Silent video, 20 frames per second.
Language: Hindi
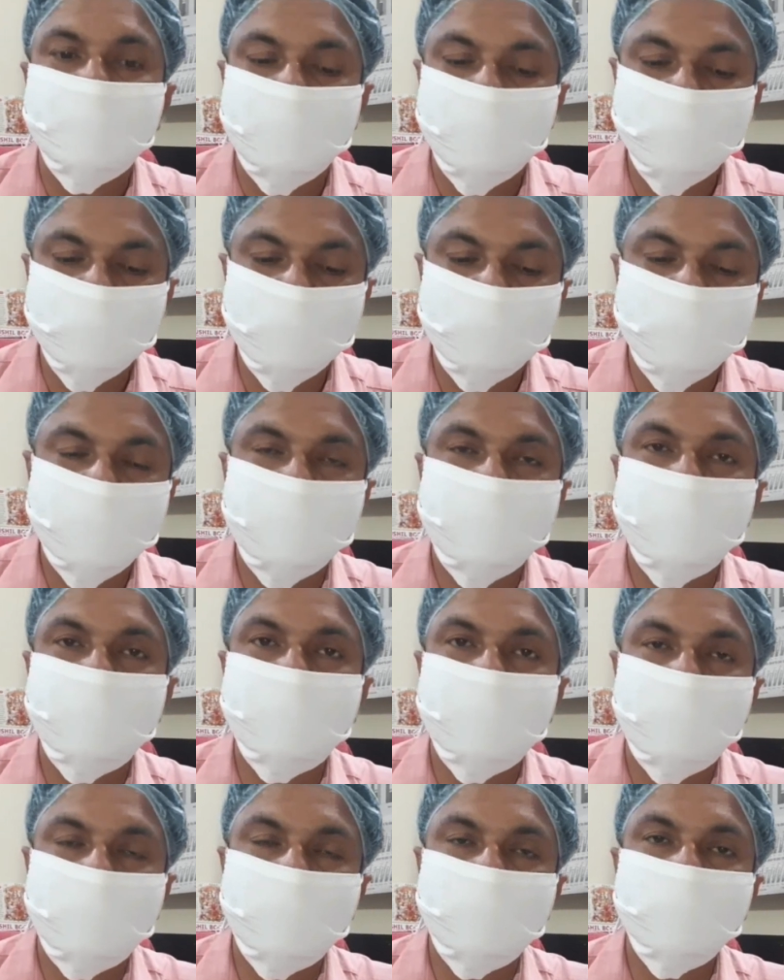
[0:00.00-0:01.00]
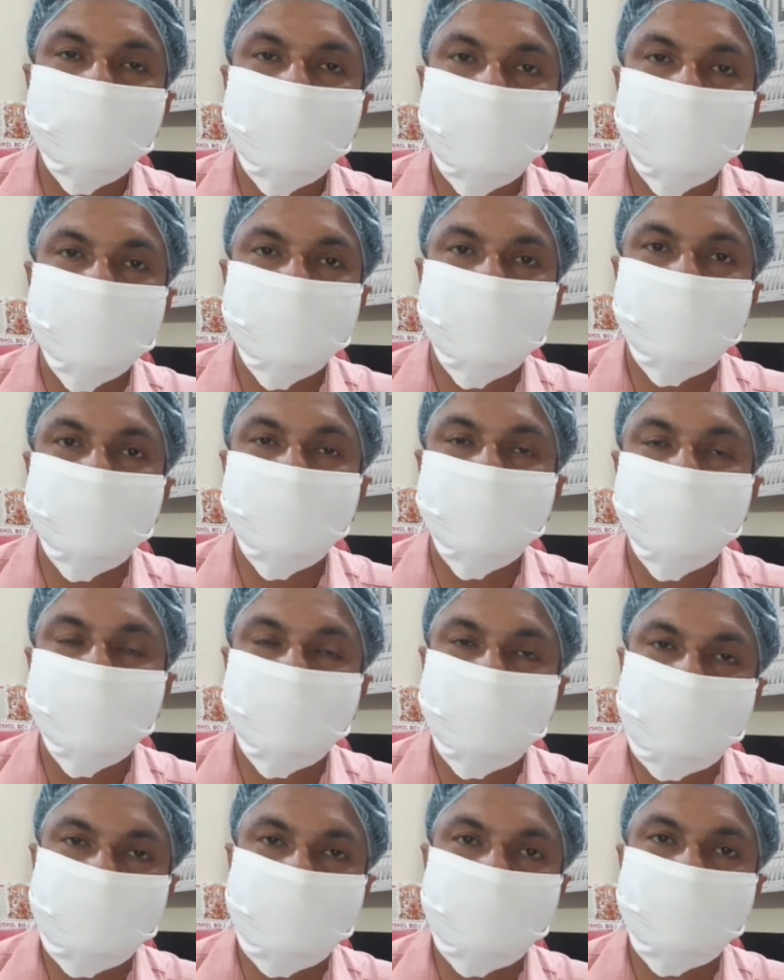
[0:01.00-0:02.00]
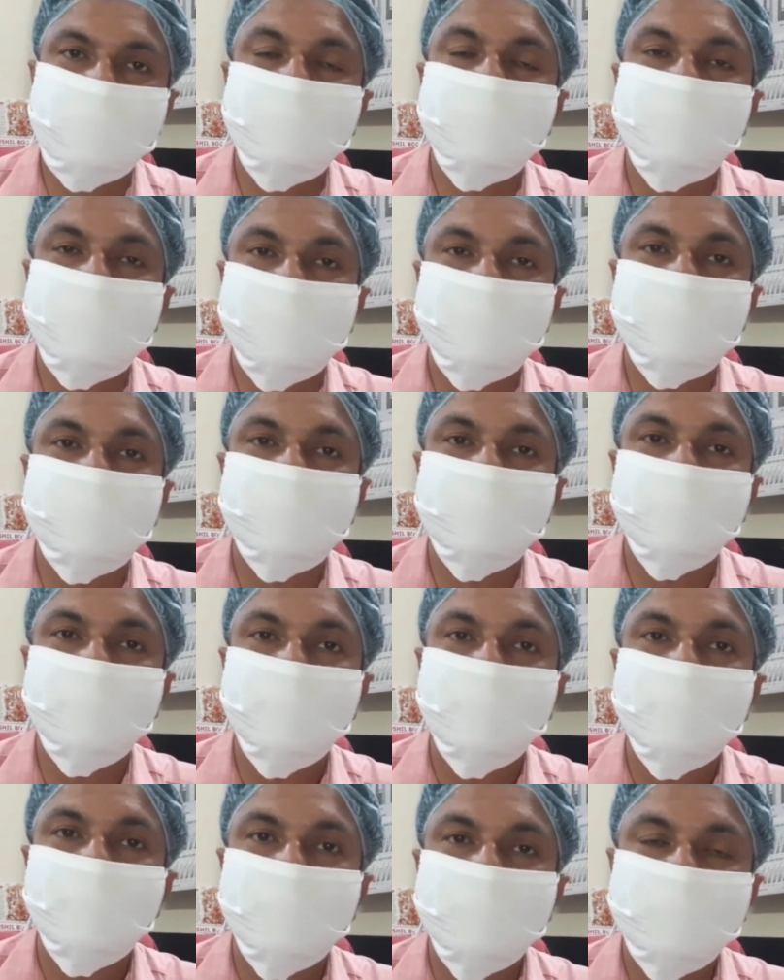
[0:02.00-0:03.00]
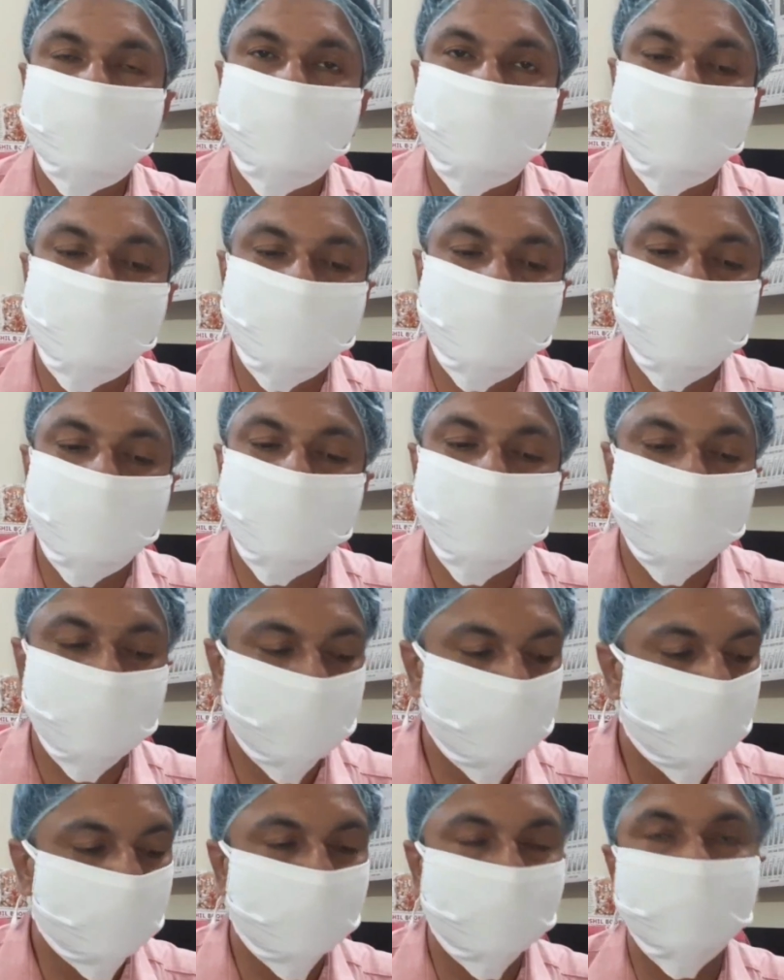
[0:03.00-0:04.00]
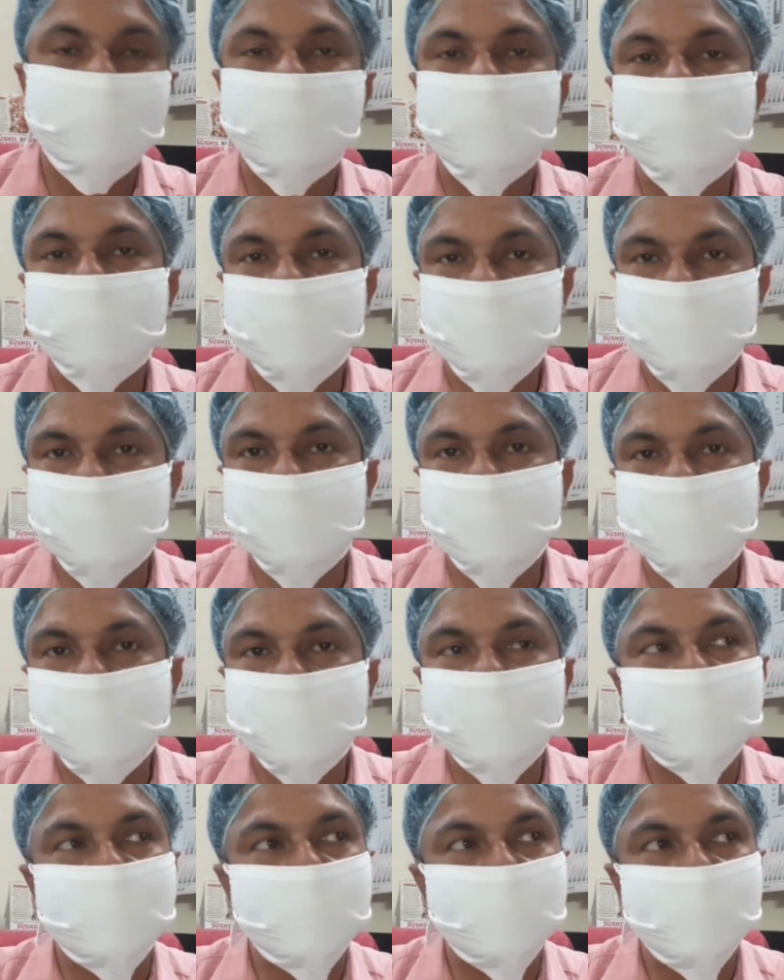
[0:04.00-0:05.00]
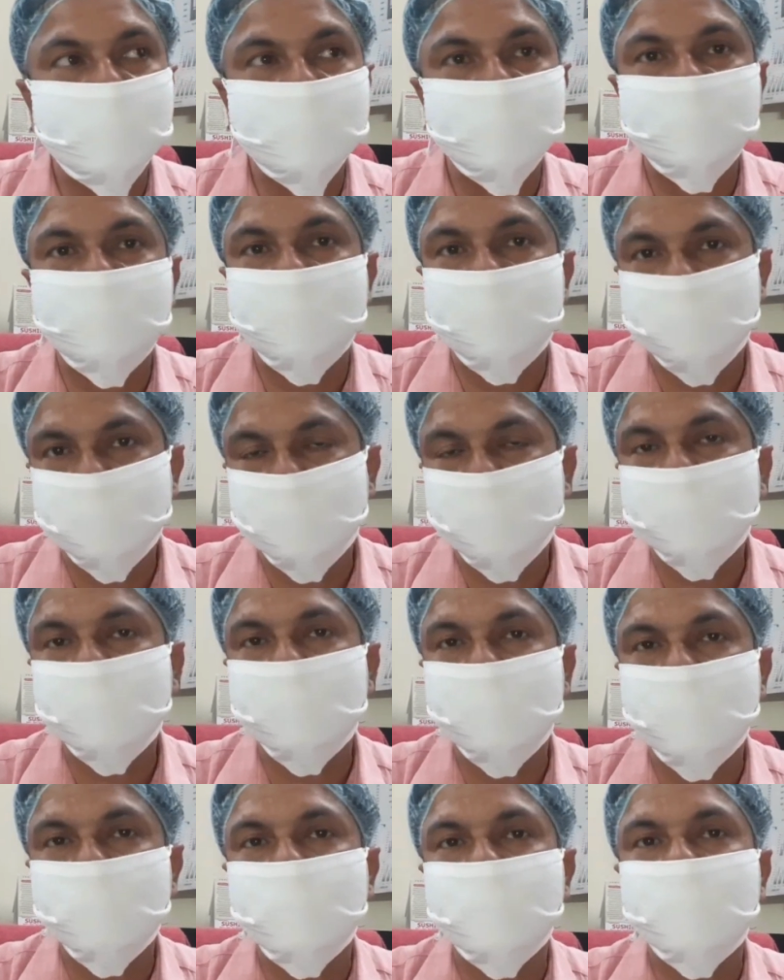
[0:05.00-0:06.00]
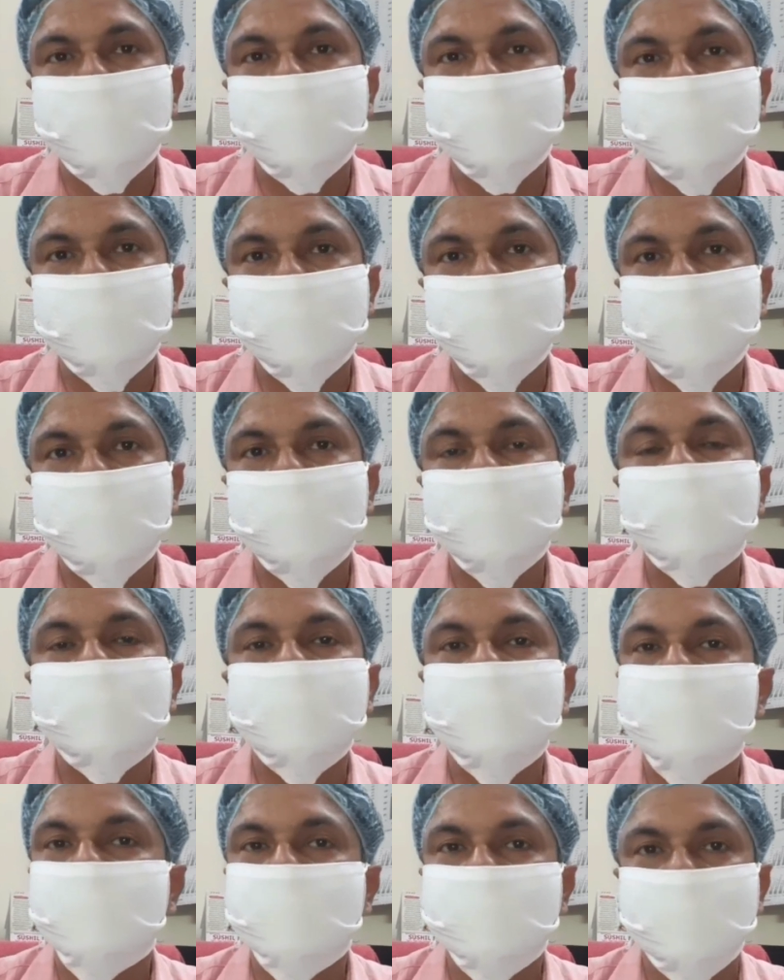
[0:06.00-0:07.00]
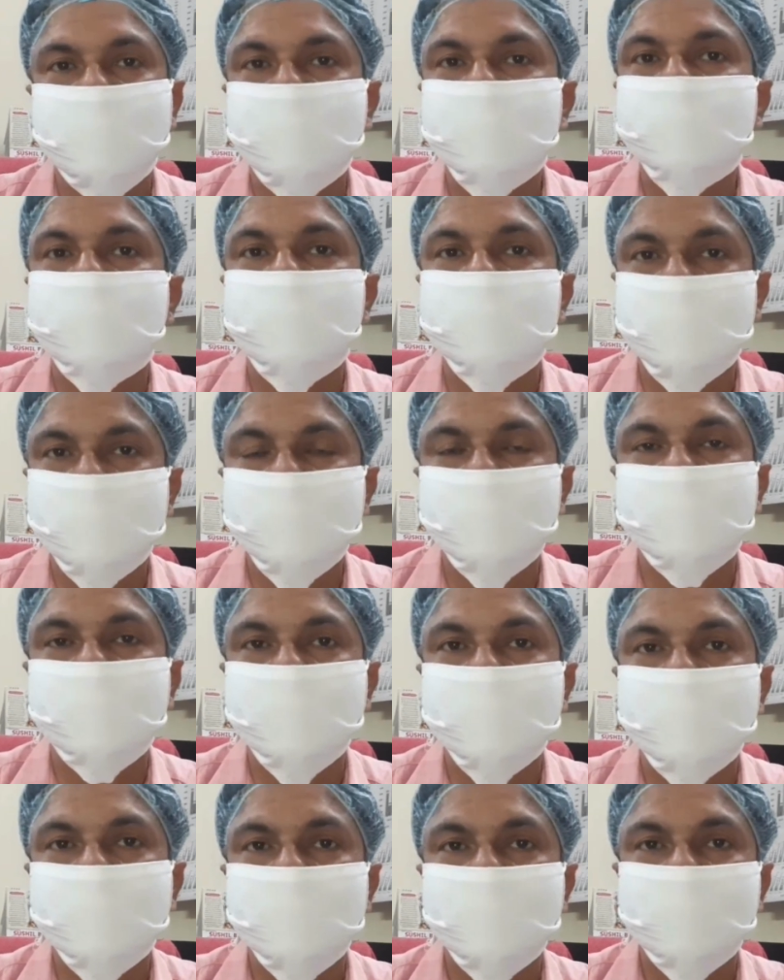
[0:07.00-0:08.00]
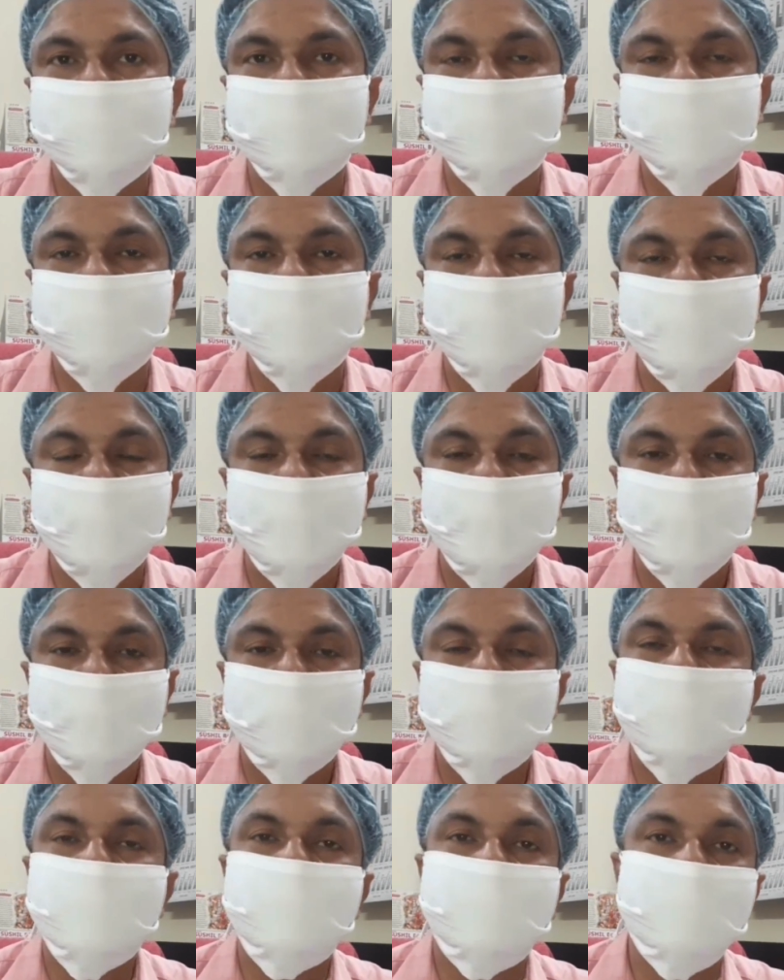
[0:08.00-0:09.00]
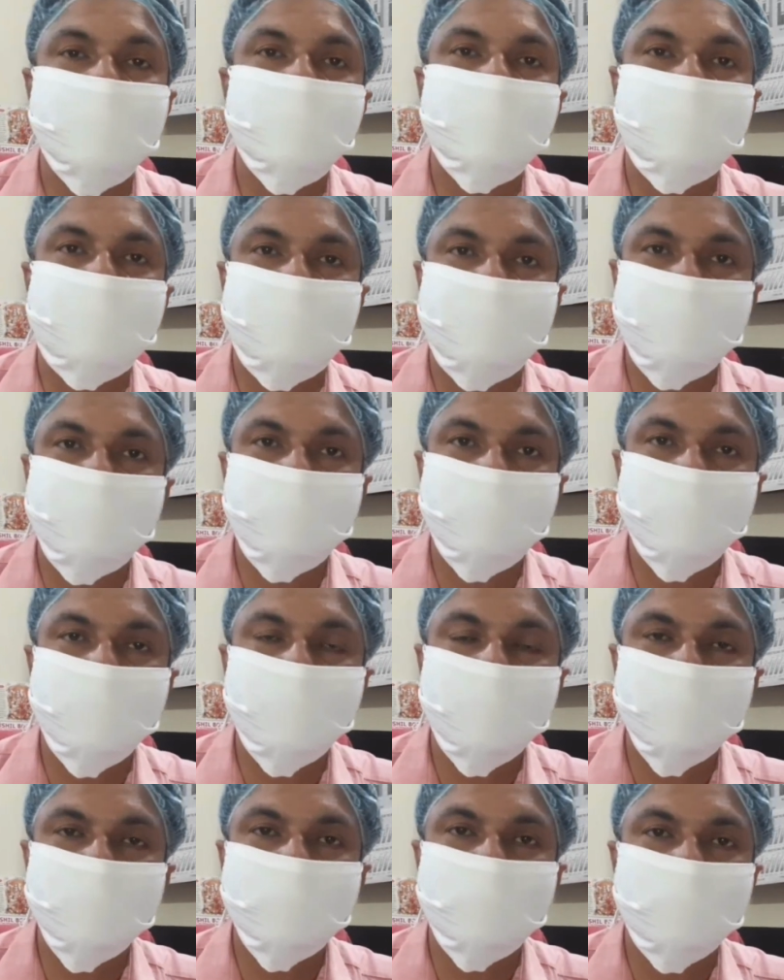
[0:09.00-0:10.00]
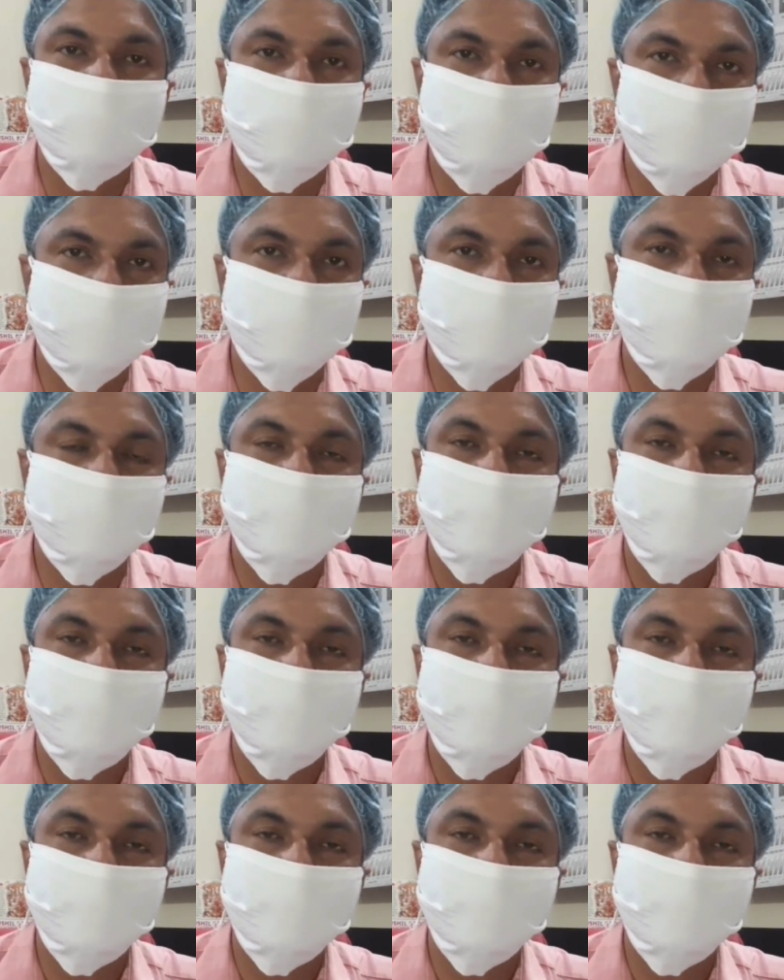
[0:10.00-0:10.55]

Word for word: इनको हम कहते हैं लॉन्ग लास्टिंग इंसेक्टिसाइड टेट्स इसके अंदर क्या है कि ये हम मच्छरदानियाँ देंगे जिसके अंदर एक लेप लगा होता है और मच्छर इसके आसपास नहीं आते मच्छर से तो ये तीन साइजेज में है जो हम अपने